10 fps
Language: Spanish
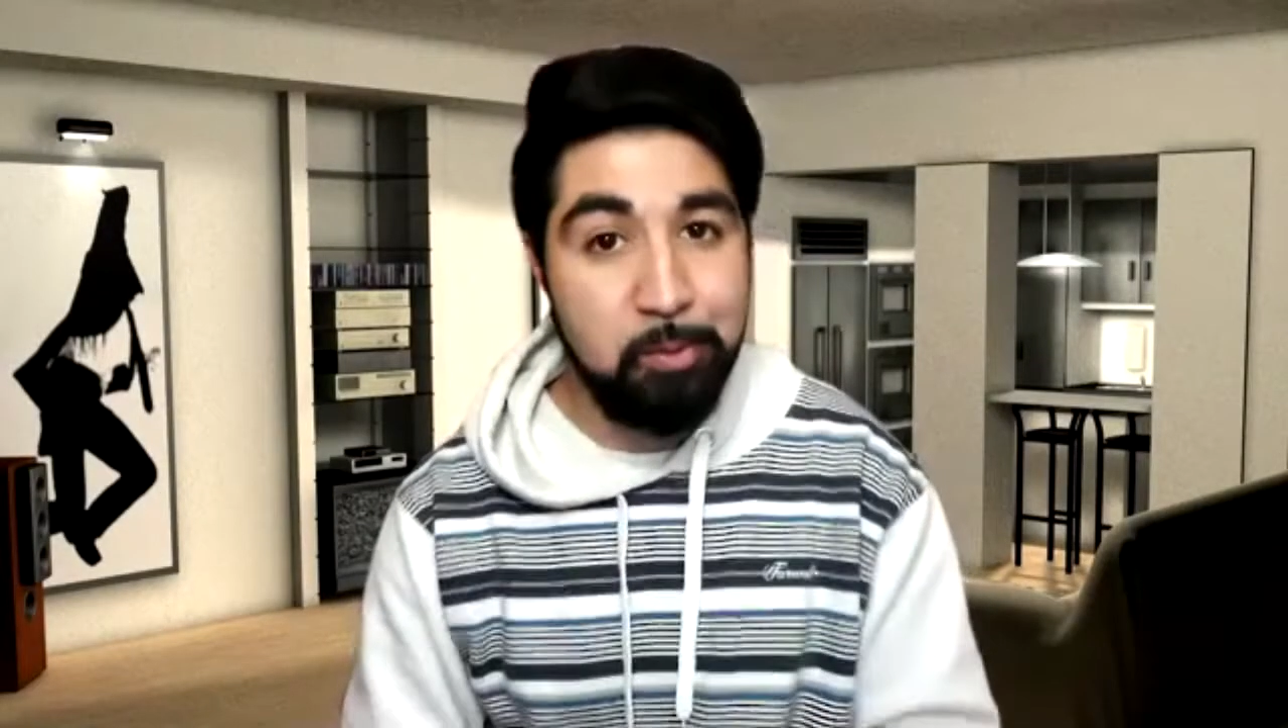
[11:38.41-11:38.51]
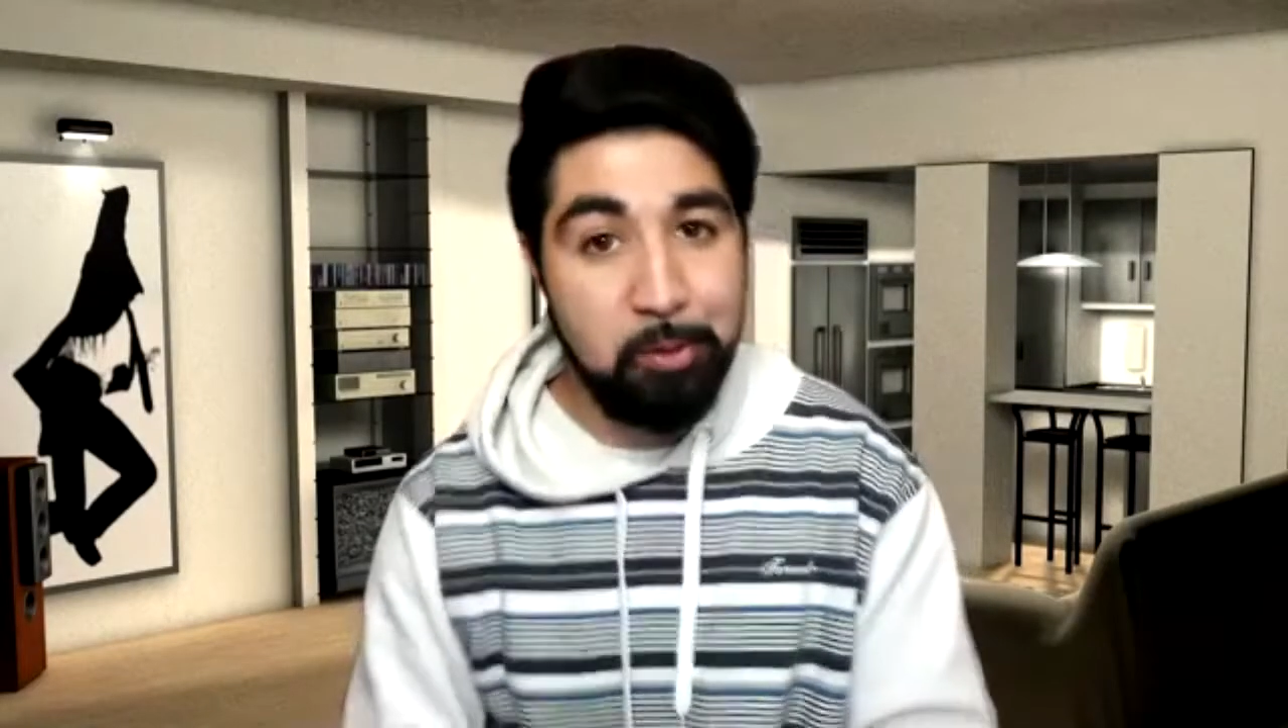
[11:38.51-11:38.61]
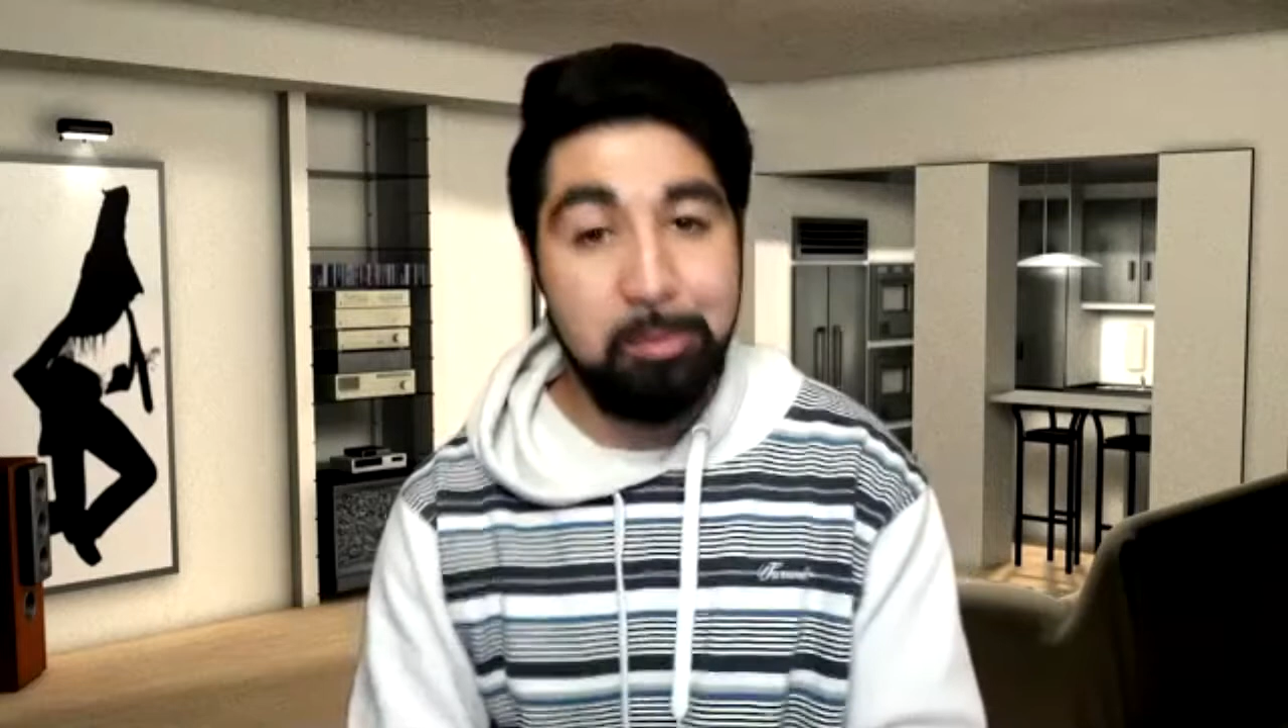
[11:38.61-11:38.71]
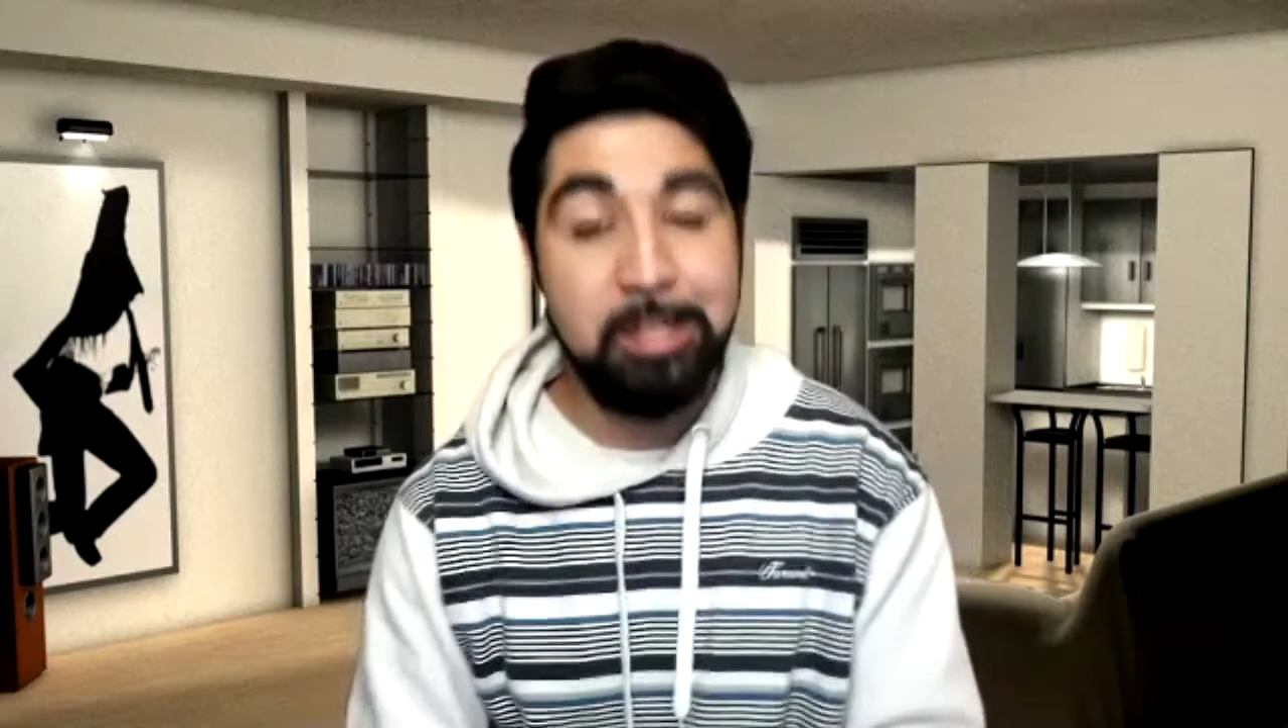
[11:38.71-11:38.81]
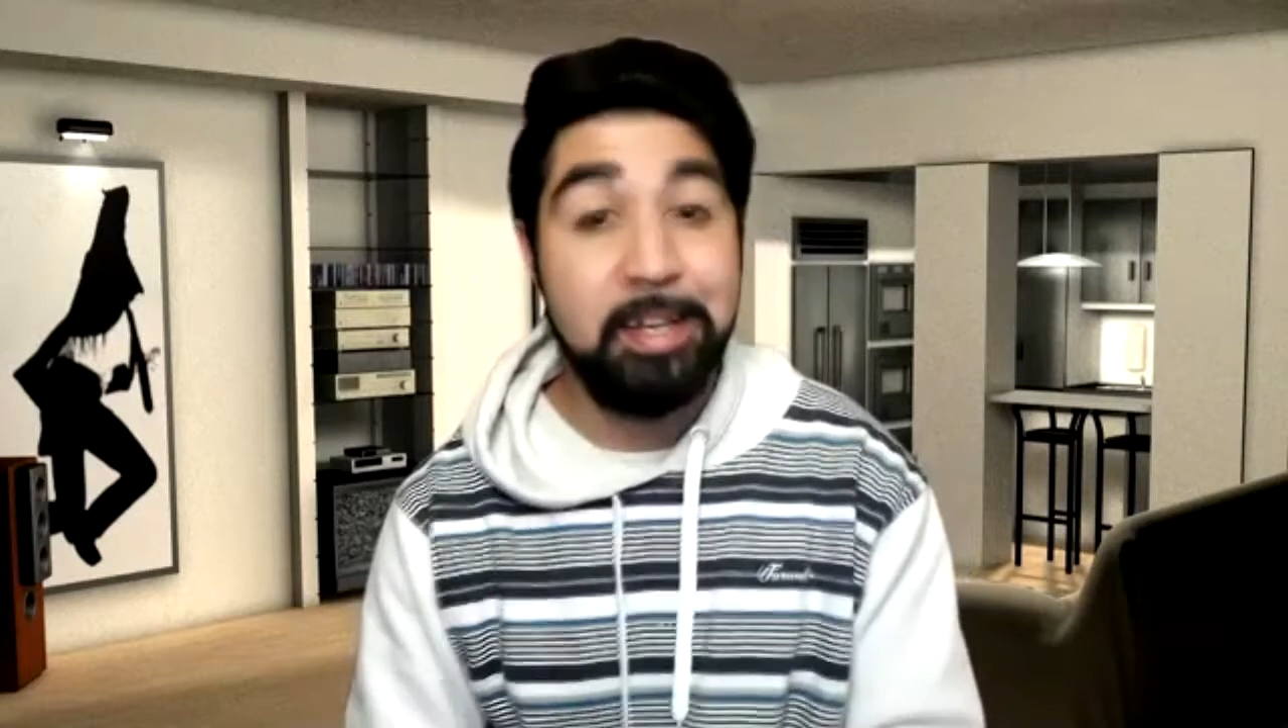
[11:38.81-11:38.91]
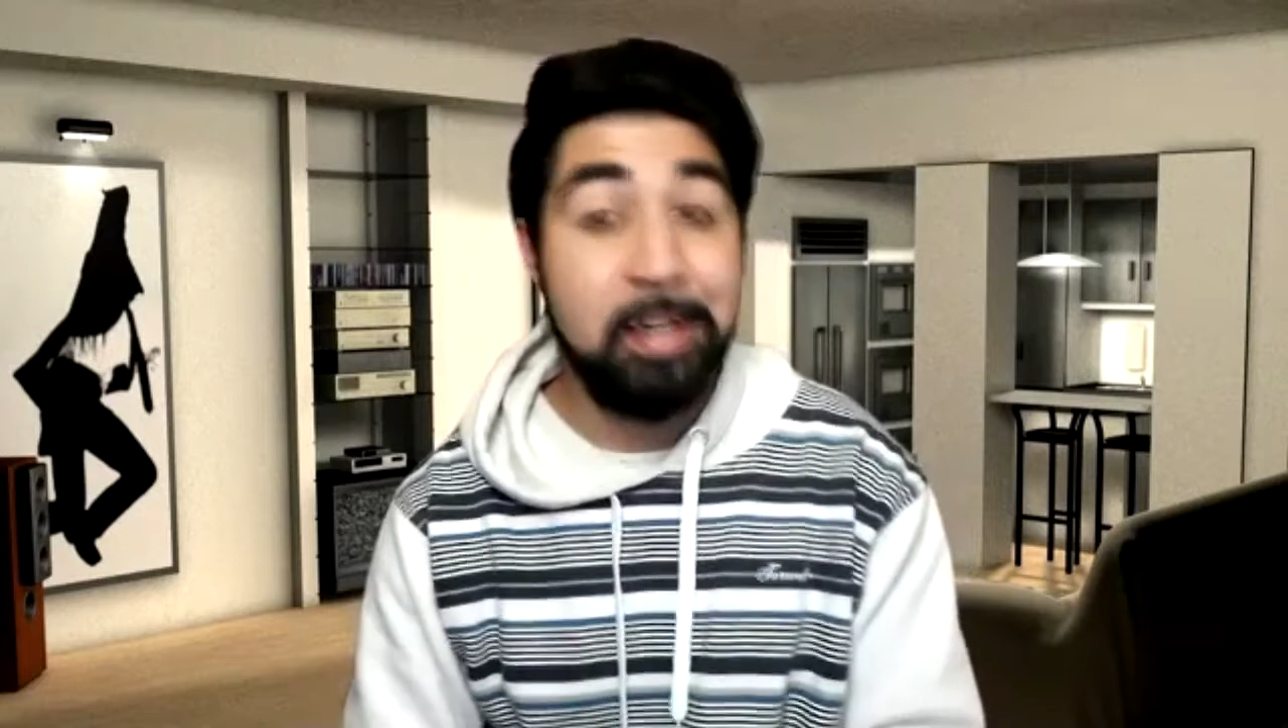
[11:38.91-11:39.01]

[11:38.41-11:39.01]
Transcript: poco más